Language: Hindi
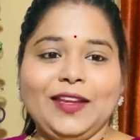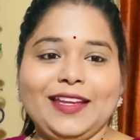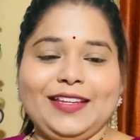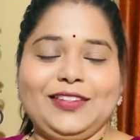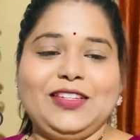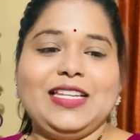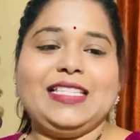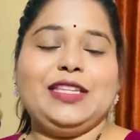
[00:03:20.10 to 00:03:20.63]
के
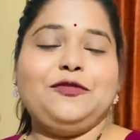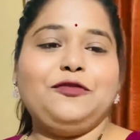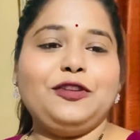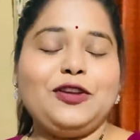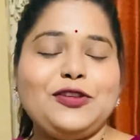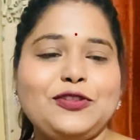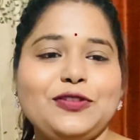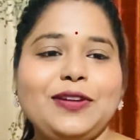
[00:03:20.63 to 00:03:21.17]
अच्छे से
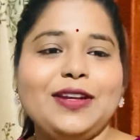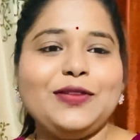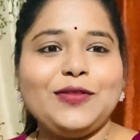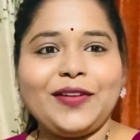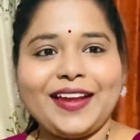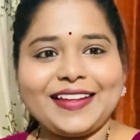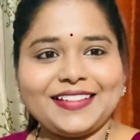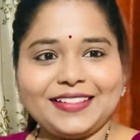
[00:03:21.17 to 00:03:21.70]
फ्रेश हो गई
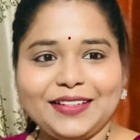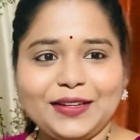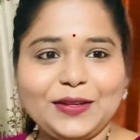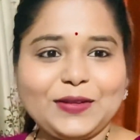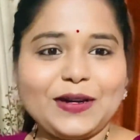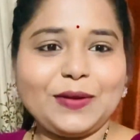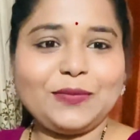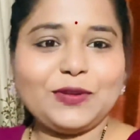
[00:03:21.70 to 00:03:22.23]
हूँ कैसी लग
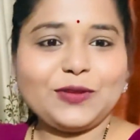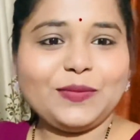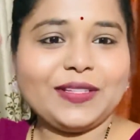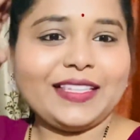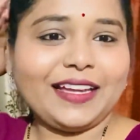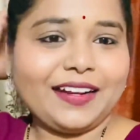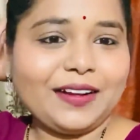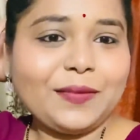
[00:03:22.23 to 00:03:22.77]
रही हूँ आप लोग
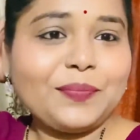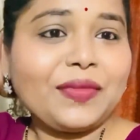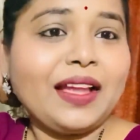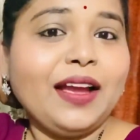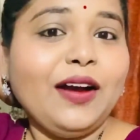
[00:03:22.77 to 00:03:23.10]
बताना